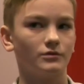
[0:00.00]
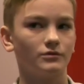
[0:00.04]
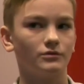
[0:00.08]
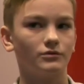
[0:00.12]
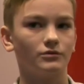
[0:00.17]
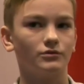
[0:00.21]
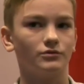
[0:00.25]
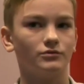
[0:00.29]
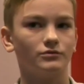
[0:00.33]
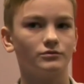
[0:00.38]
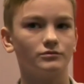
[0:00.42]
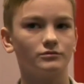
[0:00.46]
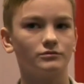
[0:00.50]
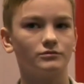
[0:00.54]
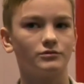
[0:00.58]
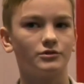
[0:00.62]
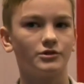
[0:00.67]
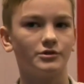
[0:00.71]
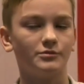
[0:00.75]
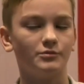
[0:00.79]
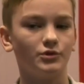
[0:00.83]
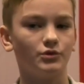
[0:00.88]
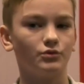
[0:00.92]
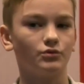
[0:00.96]
Ну,
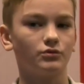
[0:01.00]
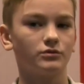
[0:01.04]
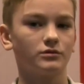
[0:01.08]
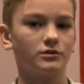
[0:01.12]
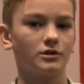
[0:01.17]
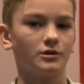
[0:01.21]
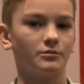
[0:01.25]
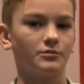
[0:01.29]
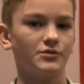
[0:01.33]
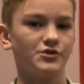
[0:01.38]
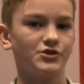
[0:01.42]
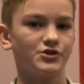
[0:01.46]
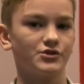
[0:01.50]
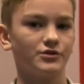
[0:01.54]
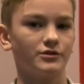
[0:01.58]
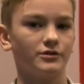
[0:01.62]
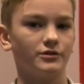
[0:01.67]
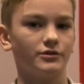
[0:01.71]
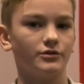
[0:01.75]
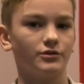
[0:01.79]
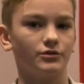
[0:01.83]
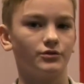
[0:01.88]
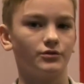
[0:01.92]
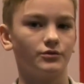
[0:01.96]
три минуты обычно
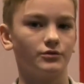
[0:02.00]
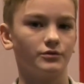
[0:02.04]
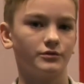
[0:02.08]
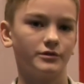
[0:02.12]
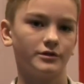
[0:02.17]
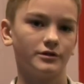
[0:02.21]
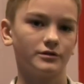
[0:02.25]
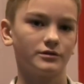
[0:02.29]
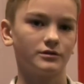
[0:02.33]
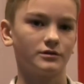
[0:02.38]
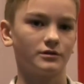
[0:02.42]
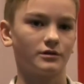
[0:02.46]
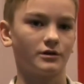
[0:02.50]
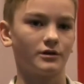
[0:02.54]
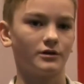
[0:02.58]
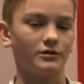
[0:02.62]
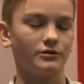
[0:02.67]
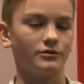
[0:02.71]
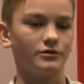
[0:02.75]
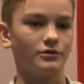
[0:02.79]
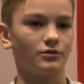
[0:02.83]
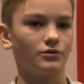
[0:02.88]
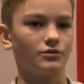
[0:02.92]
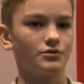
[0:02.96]
идет, но я
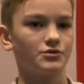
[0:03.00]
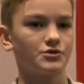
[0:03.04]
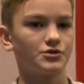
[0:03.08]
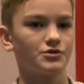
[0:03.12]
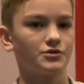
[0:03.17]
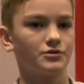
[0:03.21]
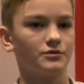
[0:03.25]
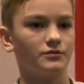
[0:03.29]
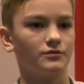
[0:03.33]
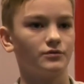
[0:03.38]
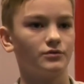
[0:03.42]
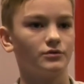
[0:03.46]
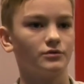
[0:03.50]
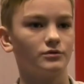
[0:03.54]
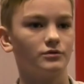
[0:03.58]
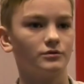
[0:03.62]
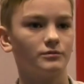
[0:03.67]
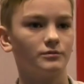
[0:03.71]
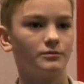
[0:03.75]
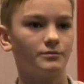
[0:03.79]
стараюсь закончить его